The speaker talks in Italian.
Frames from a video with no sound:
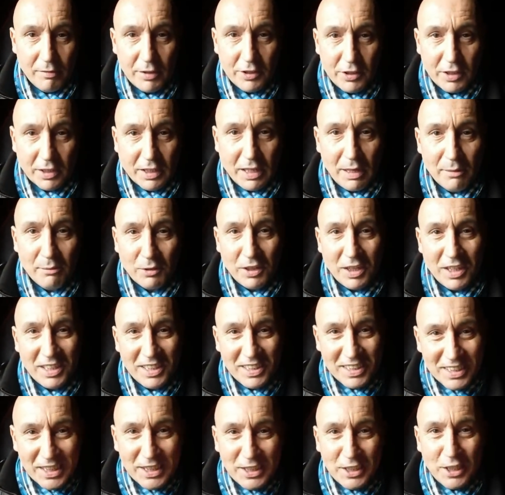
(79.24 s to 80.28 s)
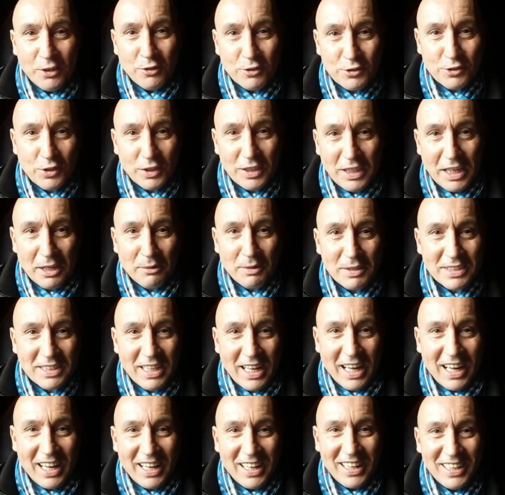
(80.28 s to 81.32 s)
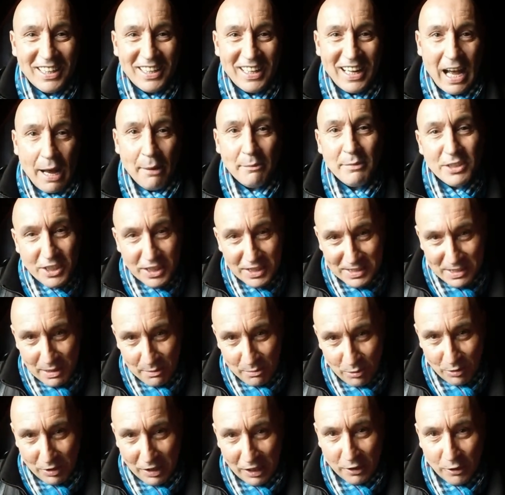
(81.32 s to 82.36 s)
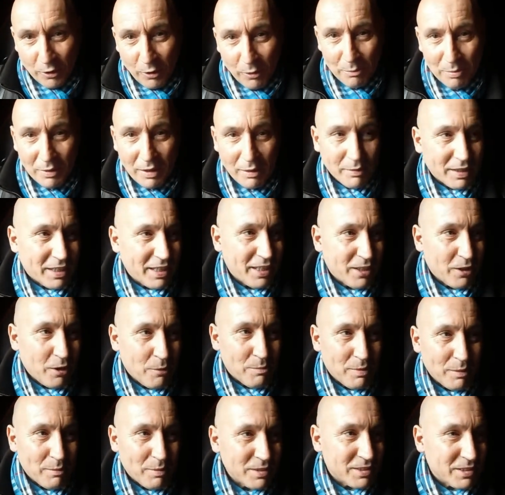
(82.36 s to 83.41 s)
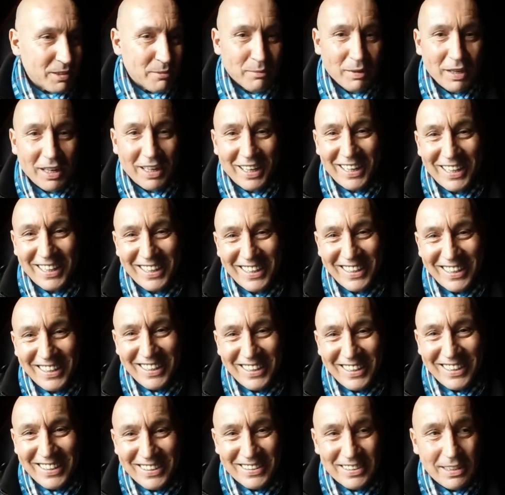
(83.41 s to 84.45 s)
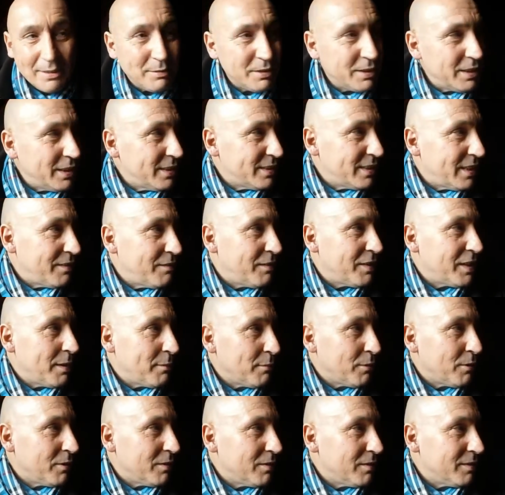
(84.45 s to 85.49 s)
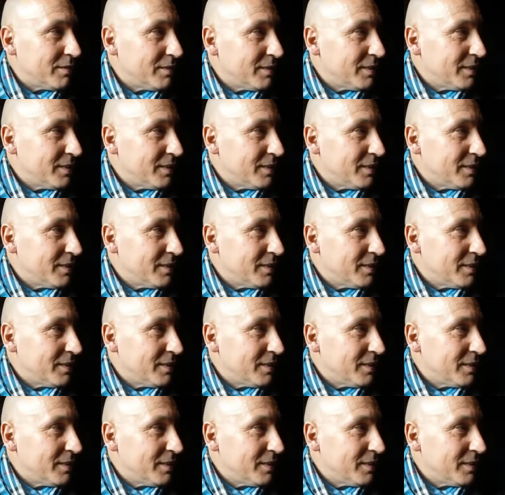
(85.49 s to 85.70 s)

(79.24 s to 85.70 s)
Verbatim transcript: cerchiamo di, di consolidare questa amicizia più che coppia, perché coppia poi sembra che è l'amicizia, vediamo